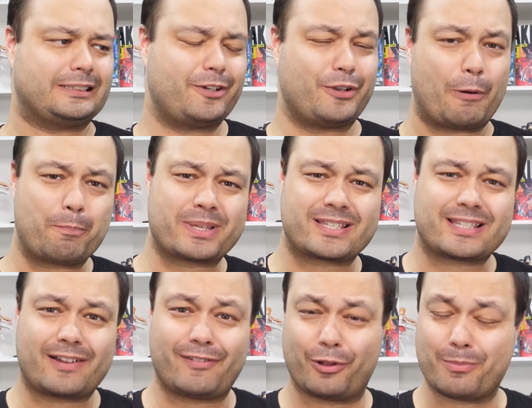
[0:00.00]
eu não
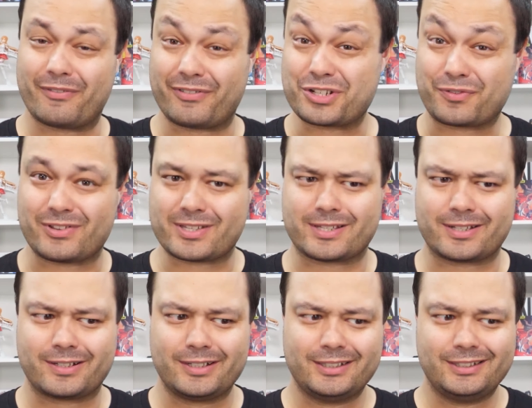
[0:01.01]
pensava alguma vez
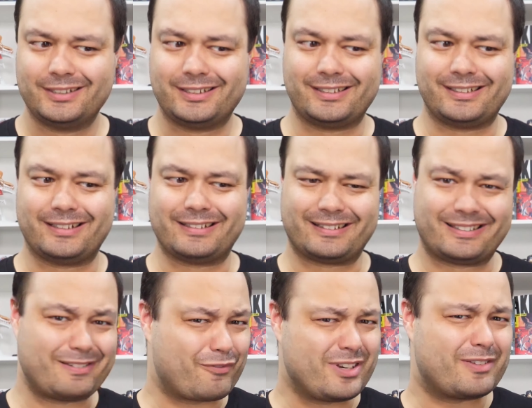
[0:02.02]
fazer, uh,
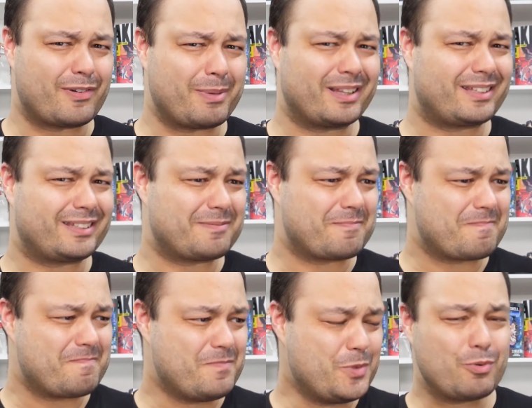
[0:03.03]
definitivamente
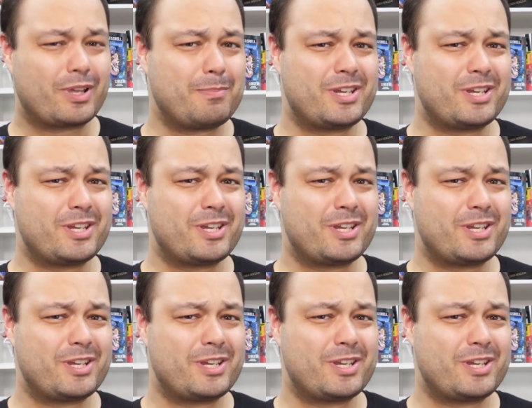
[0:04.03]
nunca